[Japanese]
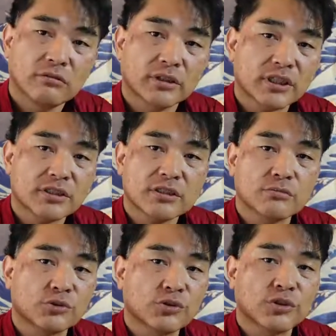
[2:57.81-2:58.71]
私
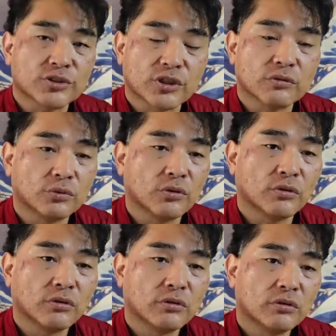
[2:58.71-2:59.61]
自身もそうですけども
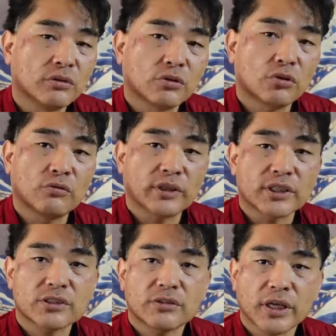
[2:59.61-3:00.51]
この
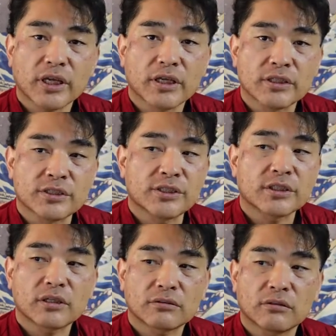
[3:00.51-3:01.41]
私のね人格